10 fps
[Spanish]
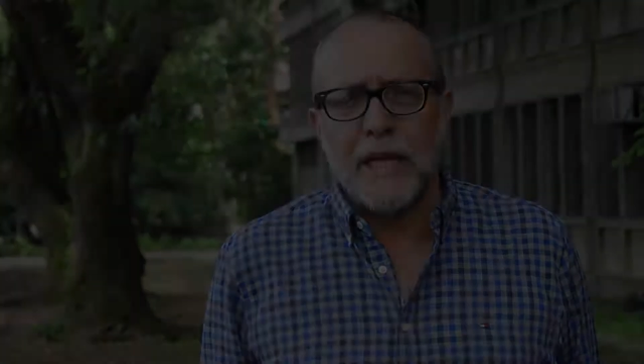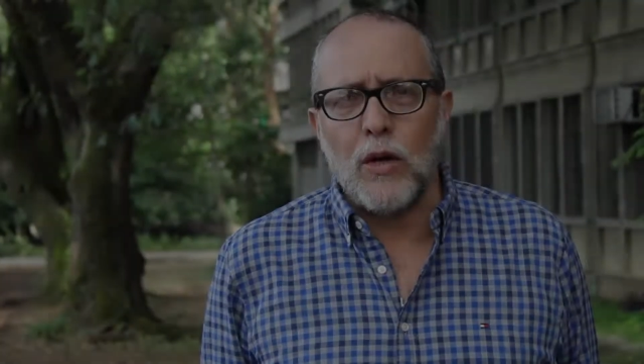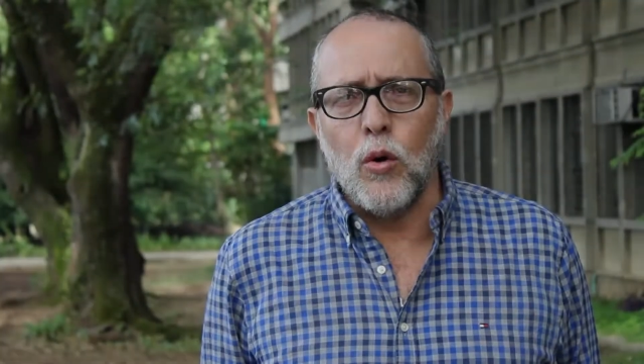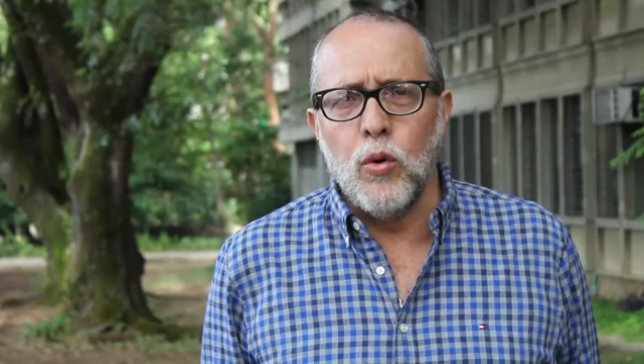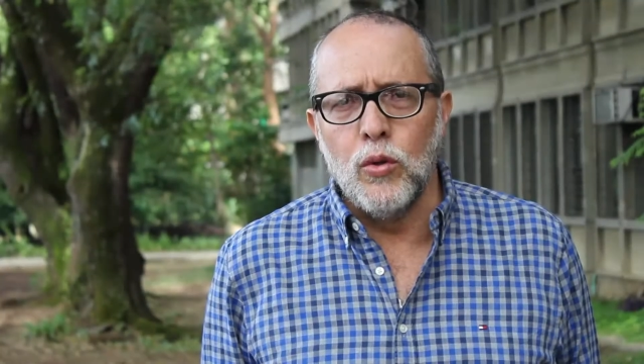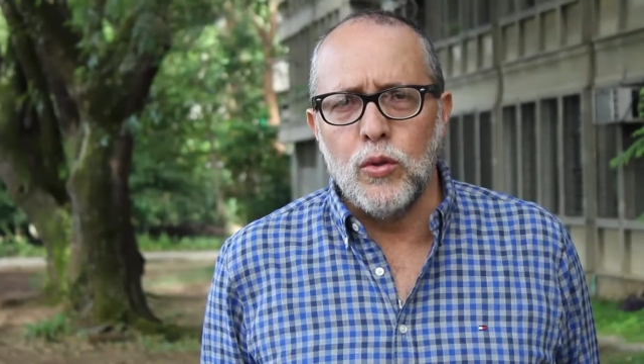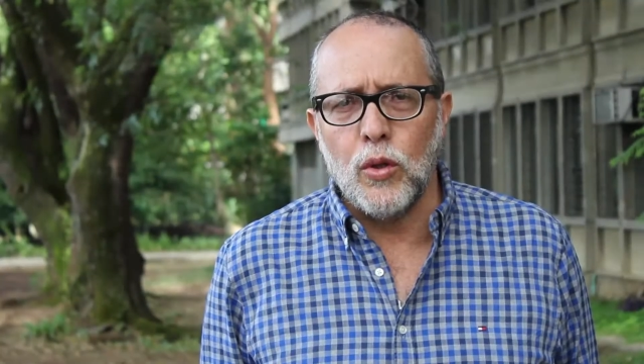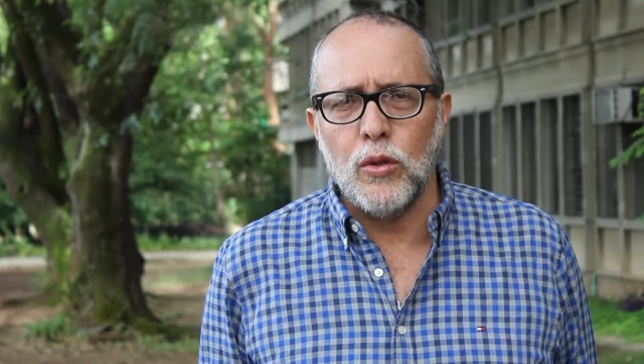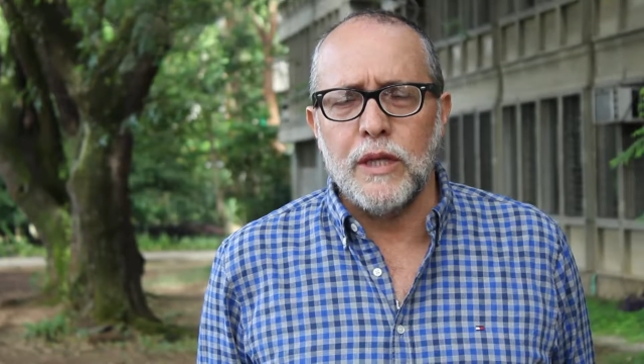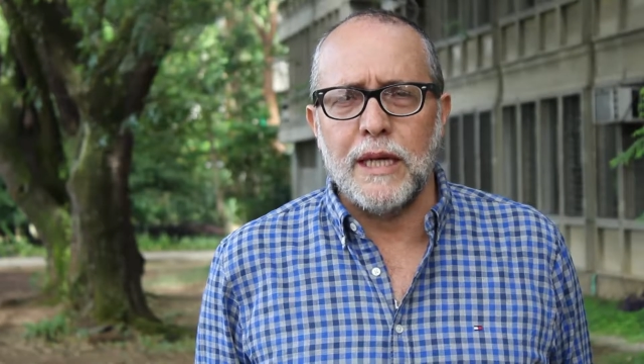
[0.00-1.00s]
Este
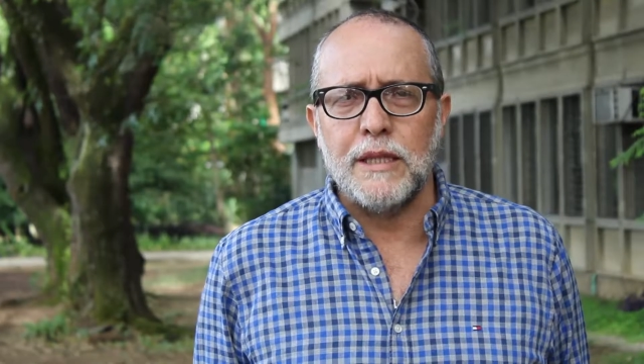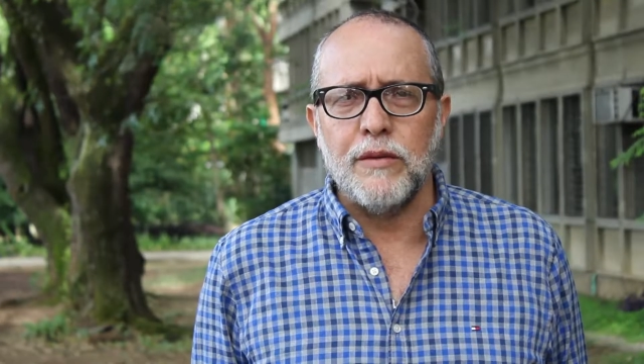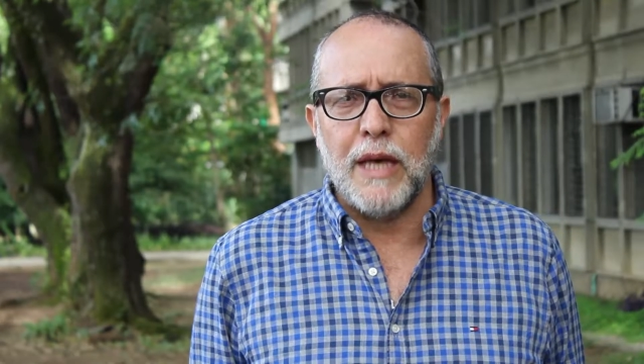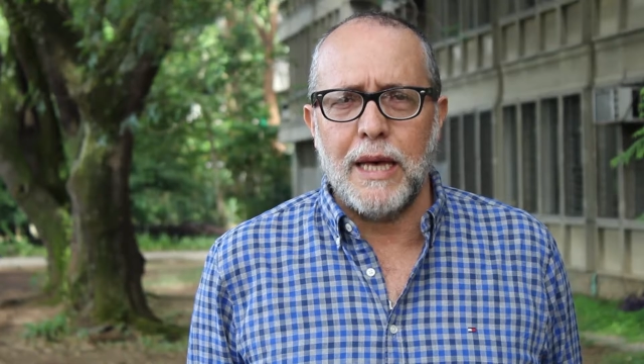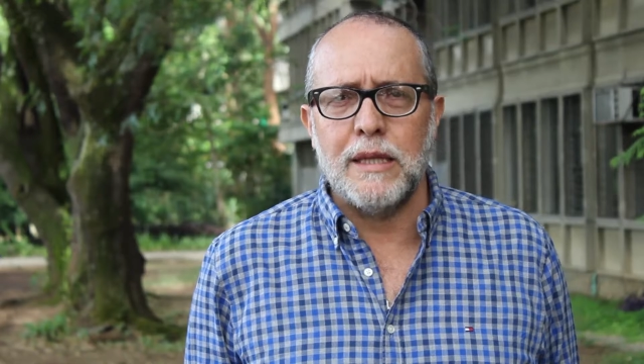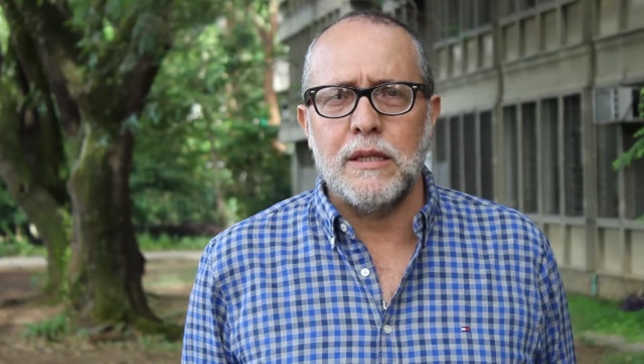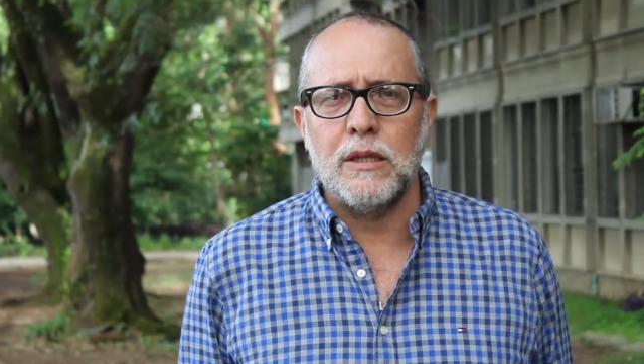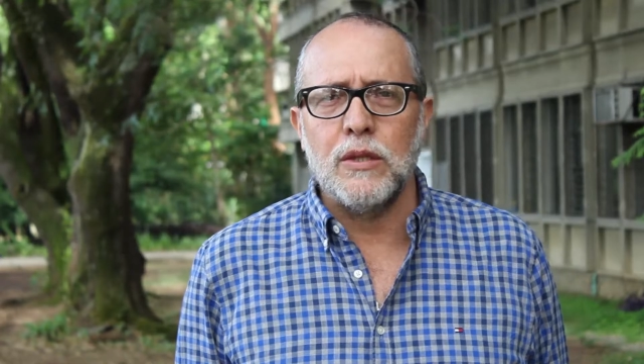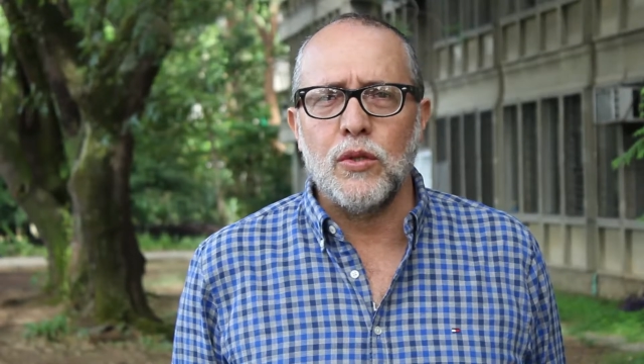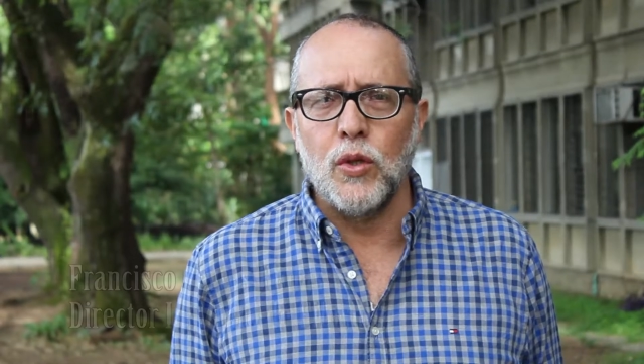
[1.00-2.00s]
conjunto de
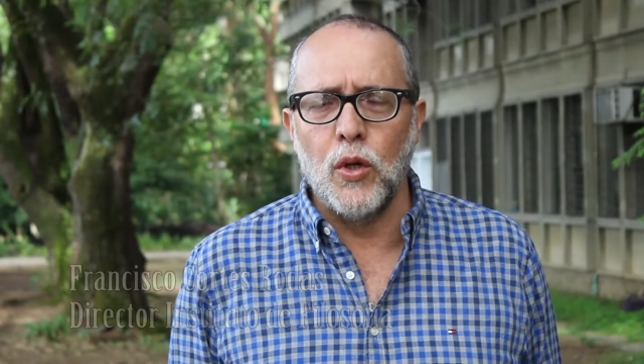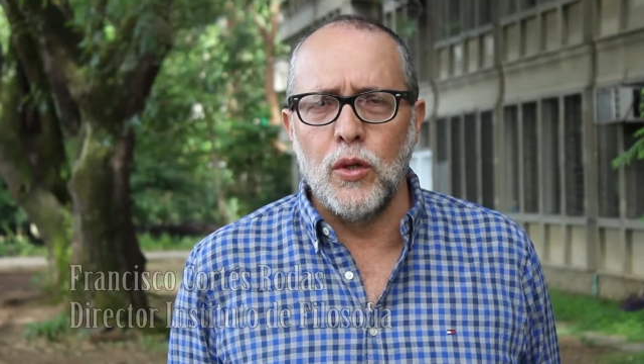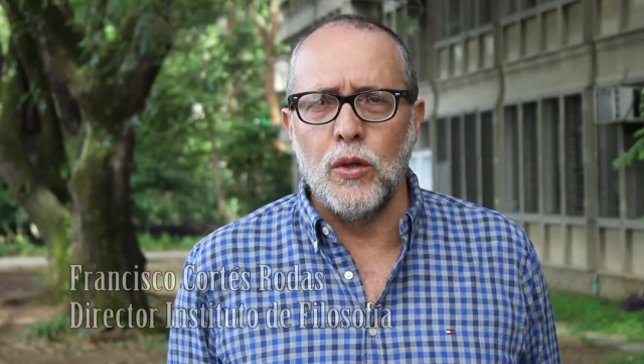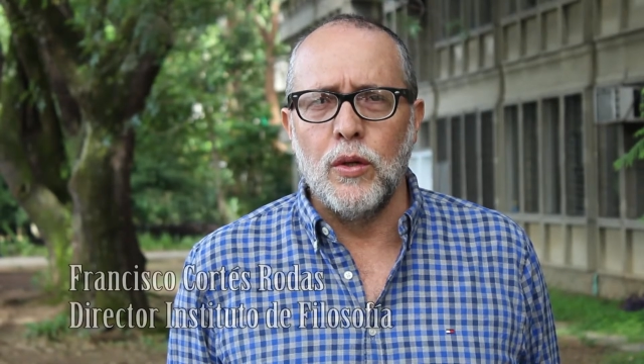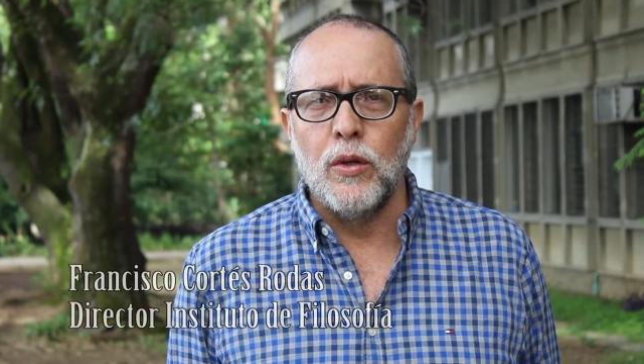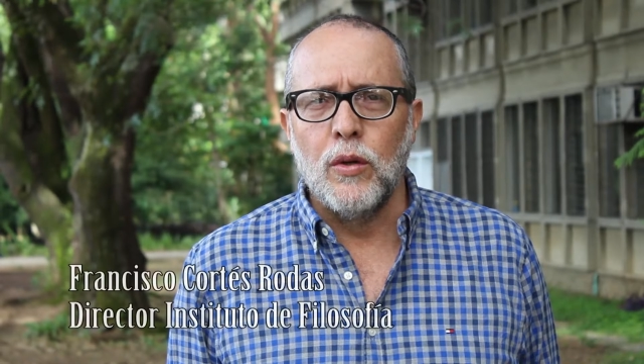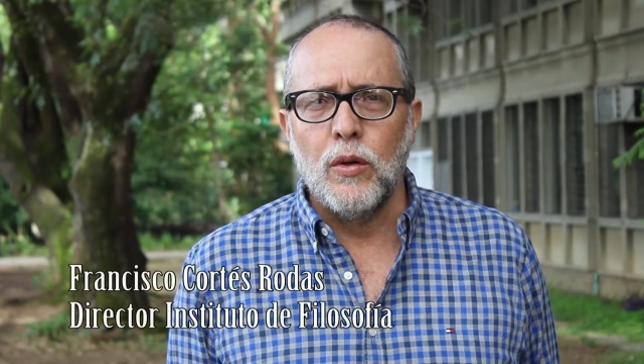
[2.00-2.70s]
actividades son